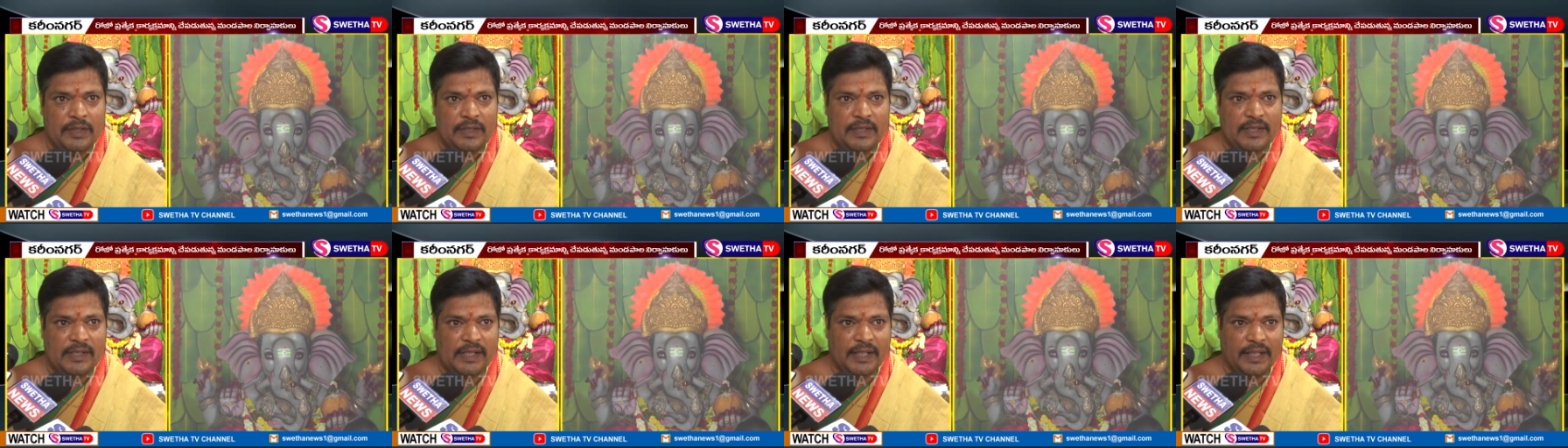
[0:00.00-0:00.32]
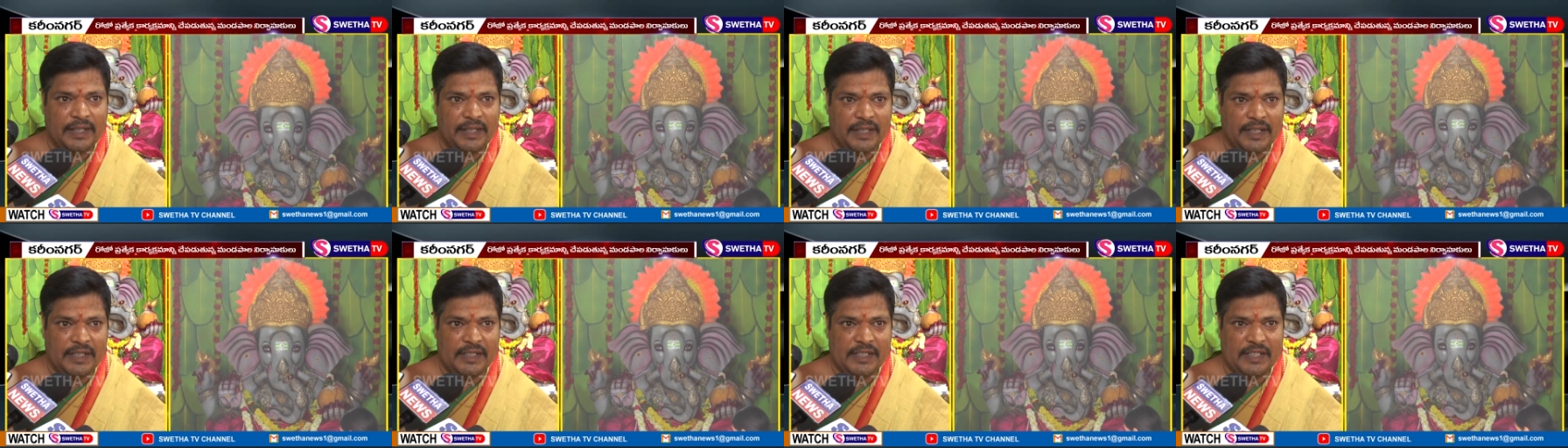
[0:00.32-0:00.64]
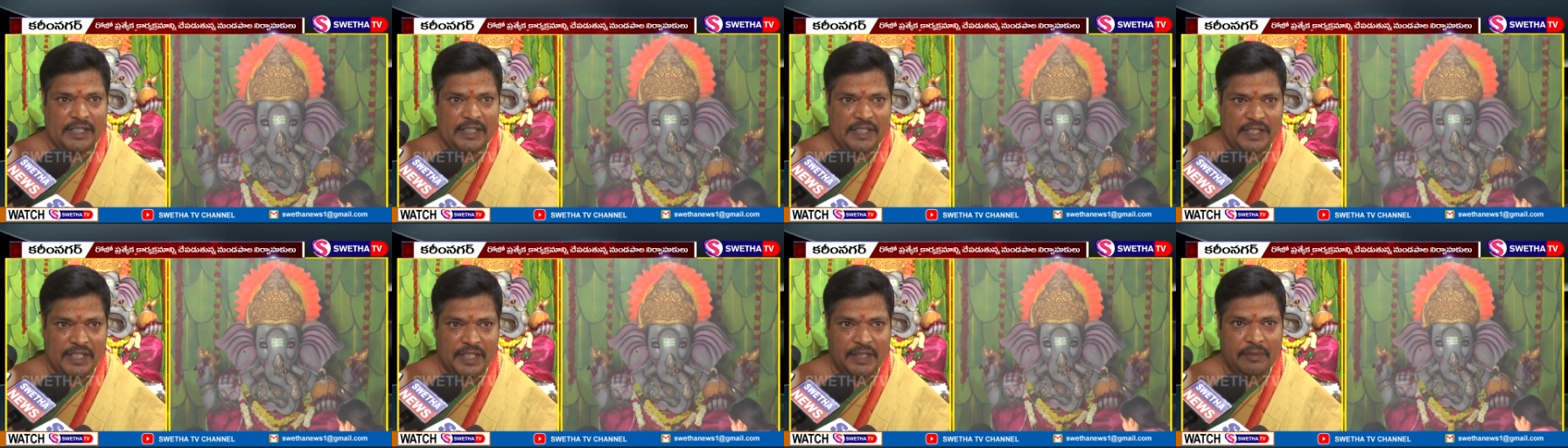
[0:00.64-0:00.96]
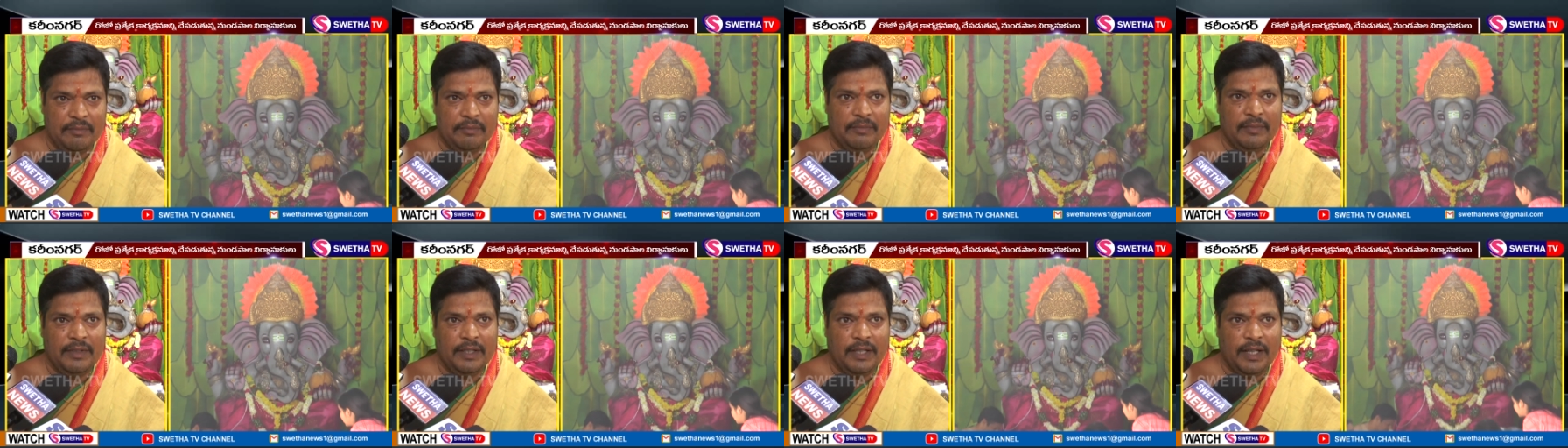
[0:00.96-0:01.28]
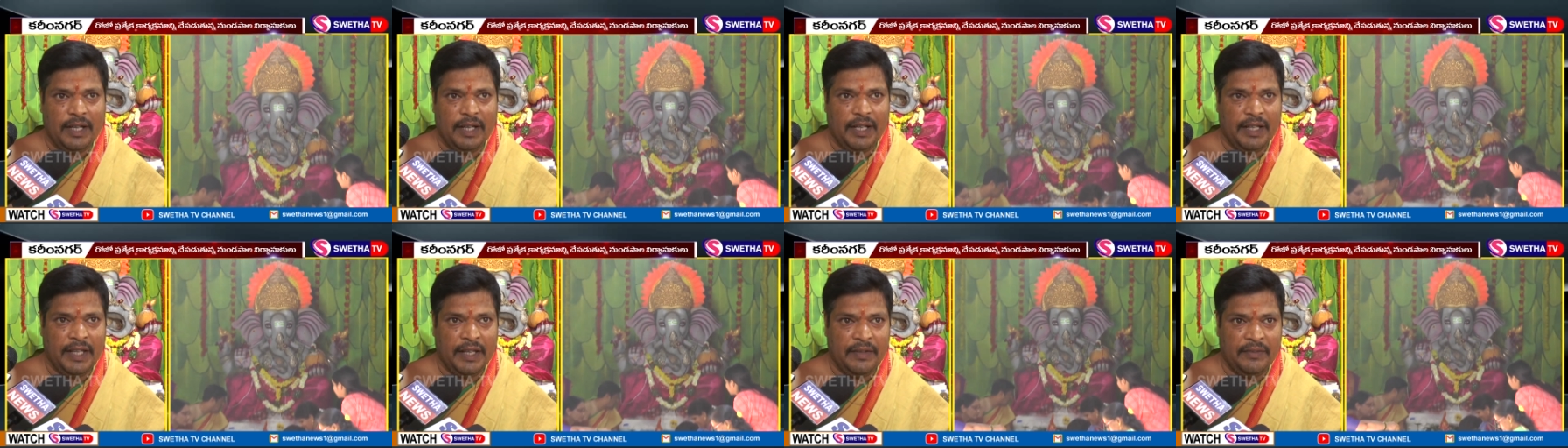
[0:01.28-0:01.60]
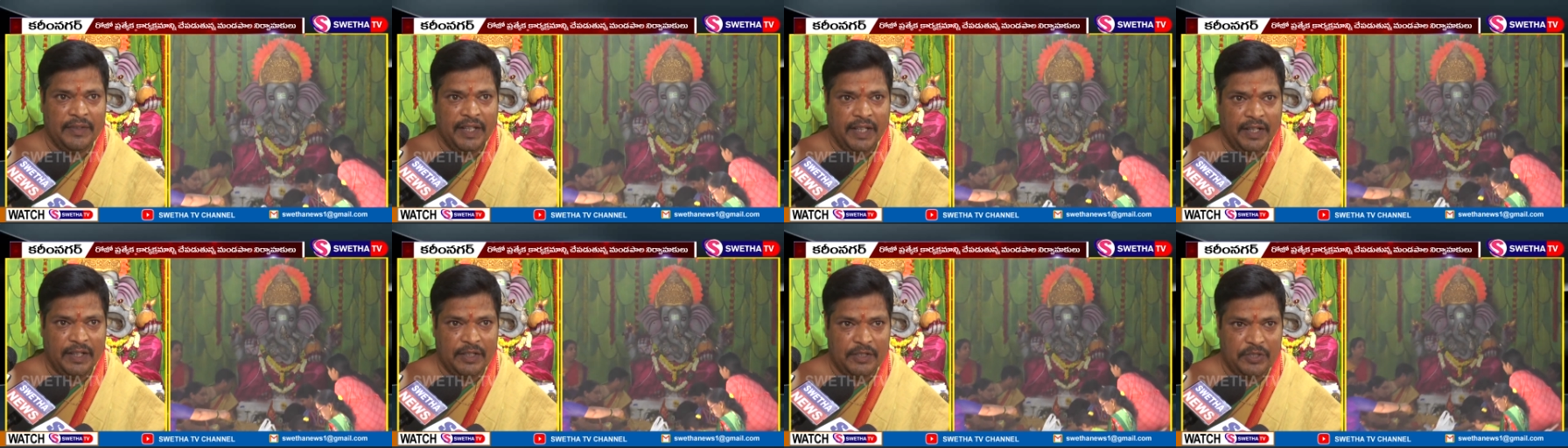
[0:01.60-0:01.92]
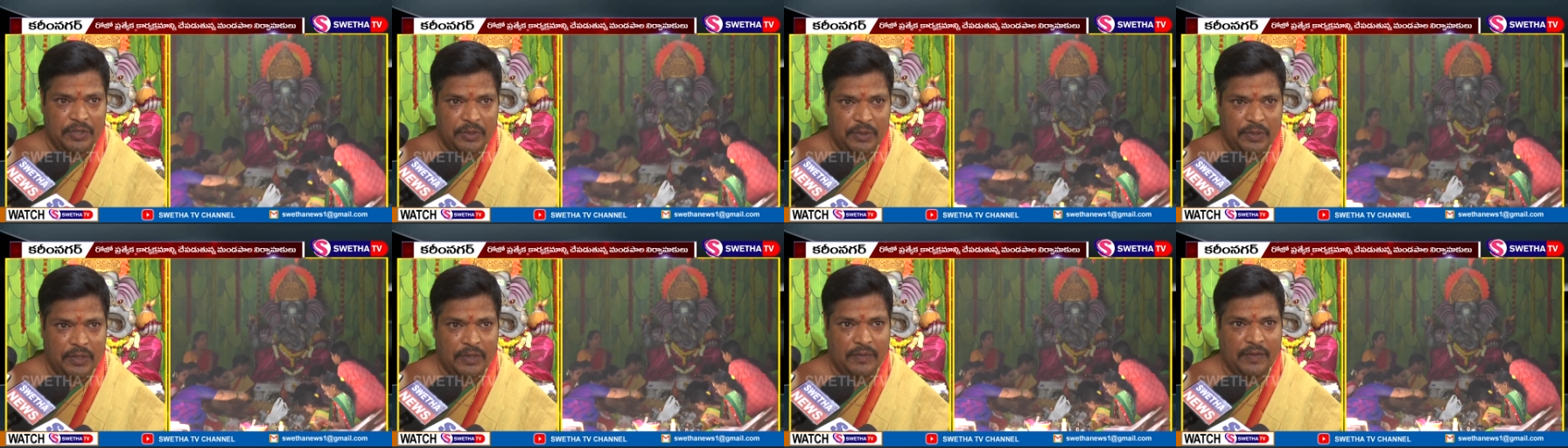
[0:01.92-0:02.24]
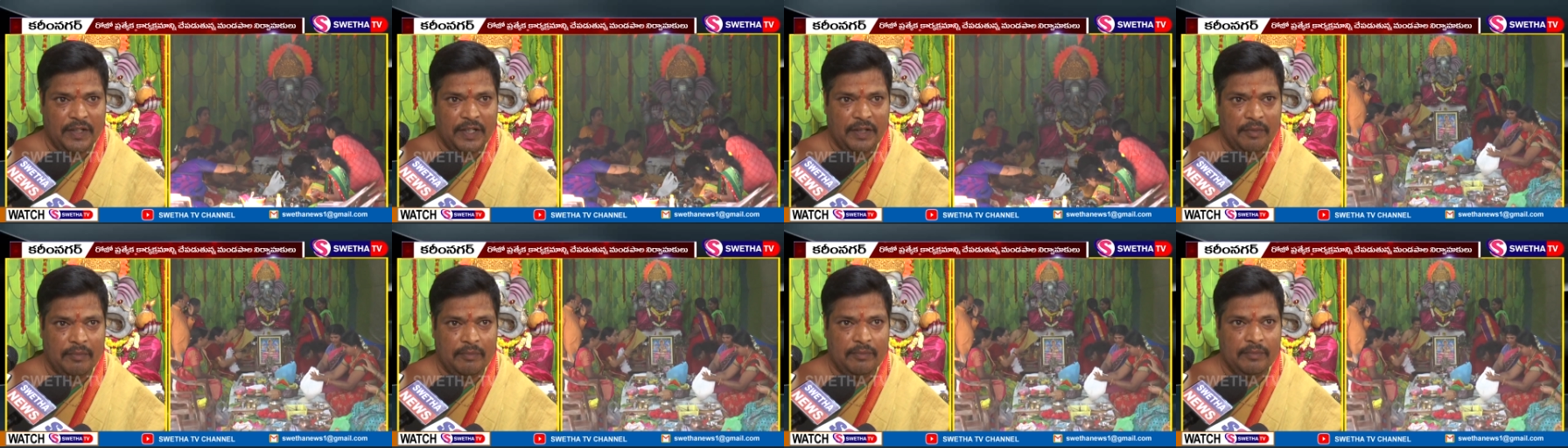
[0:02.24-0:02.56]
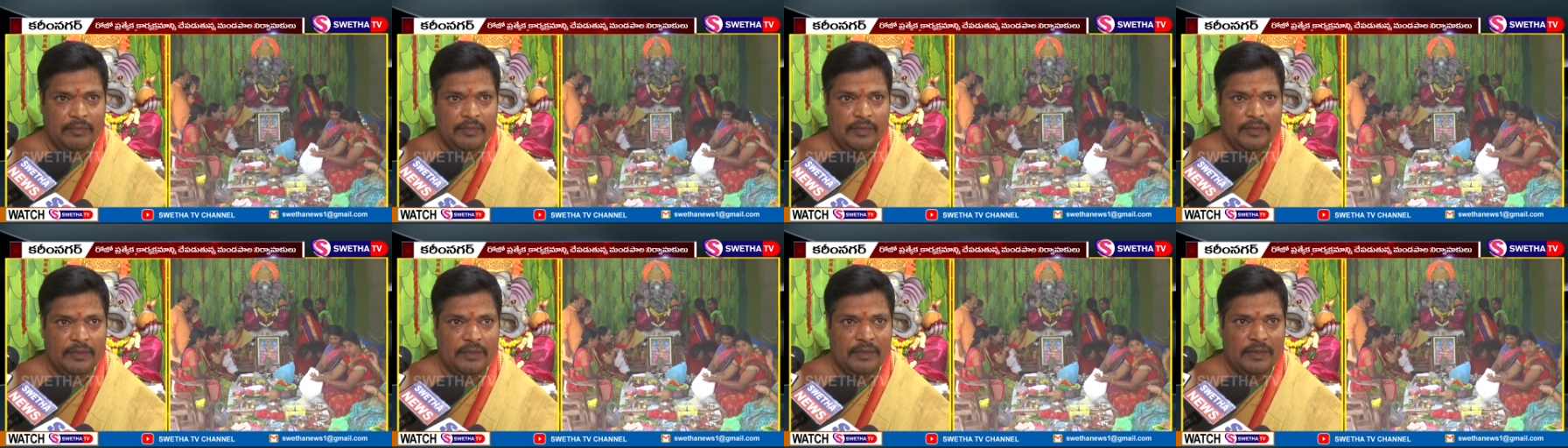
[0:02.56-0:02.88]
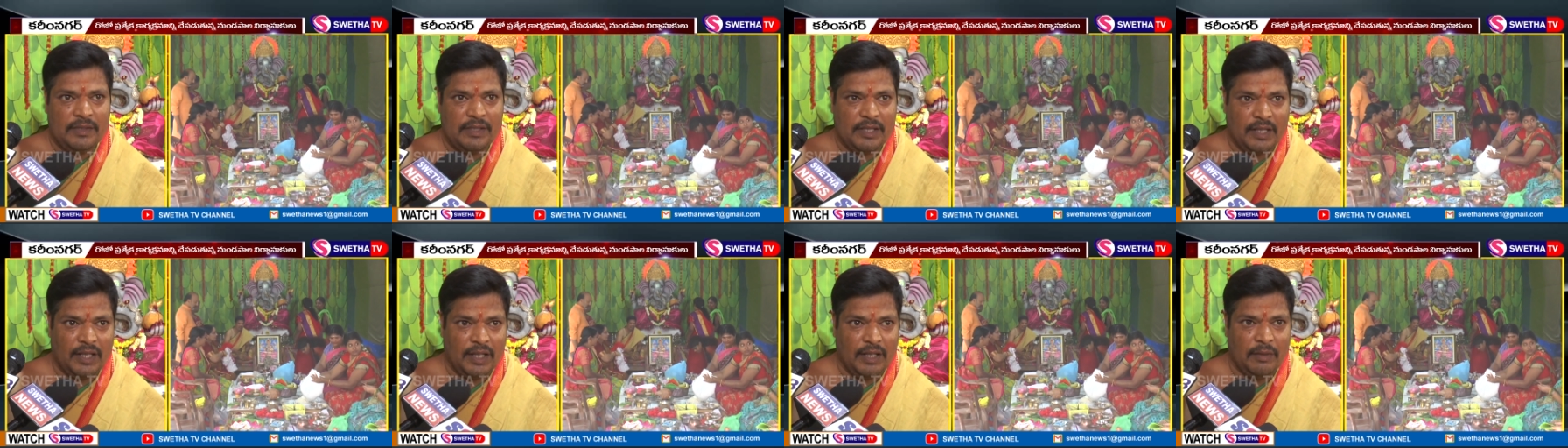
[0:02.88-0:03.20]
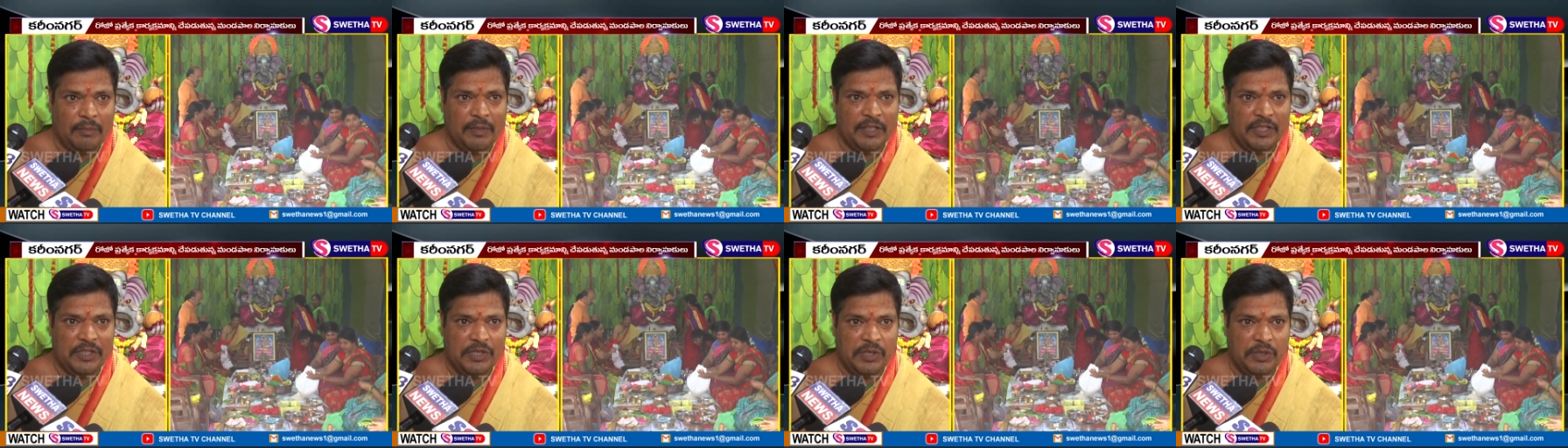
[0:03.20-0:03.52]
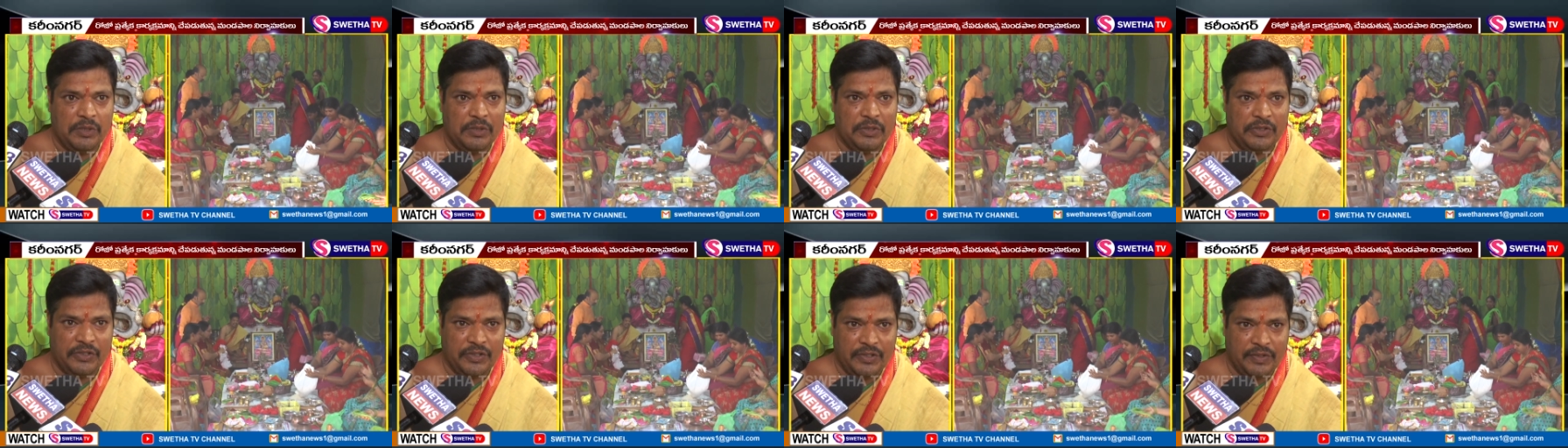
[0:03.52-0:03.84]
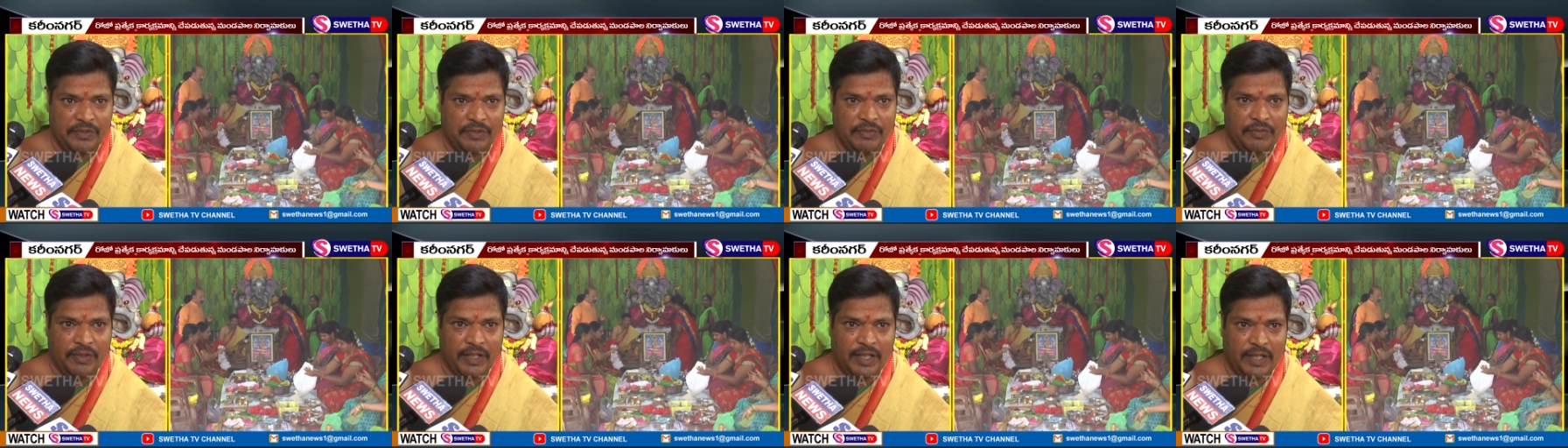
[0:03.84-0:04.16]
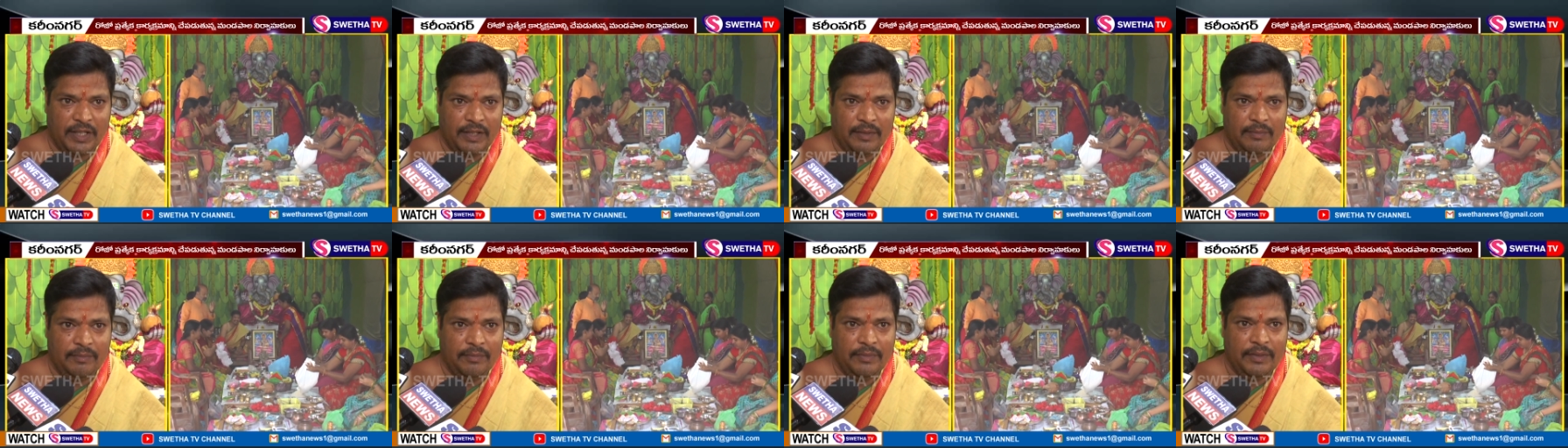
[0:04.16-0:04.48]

స్కంద షష్ఠి అదేవిధంగా శుక్రవారం చాలా మంచి రోజు అవడం ద్వారా